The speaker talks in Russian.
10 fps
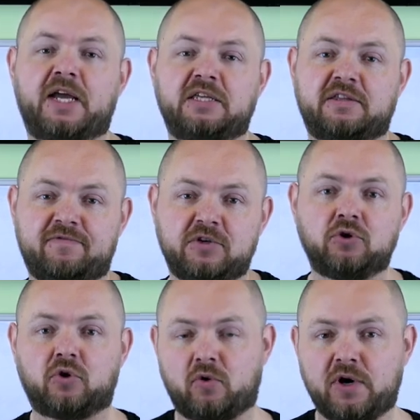какие-то
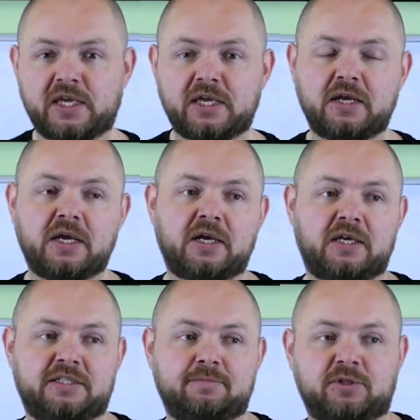видеоролики,
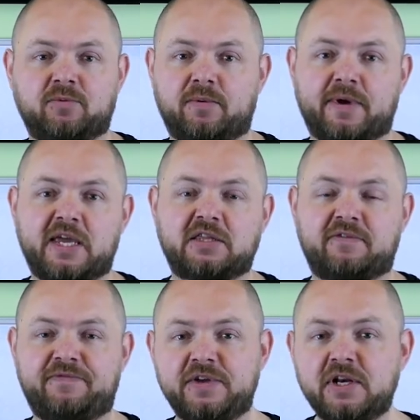если мы смотрим
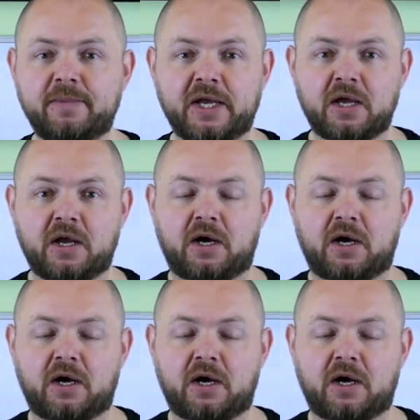какие-то фильмы,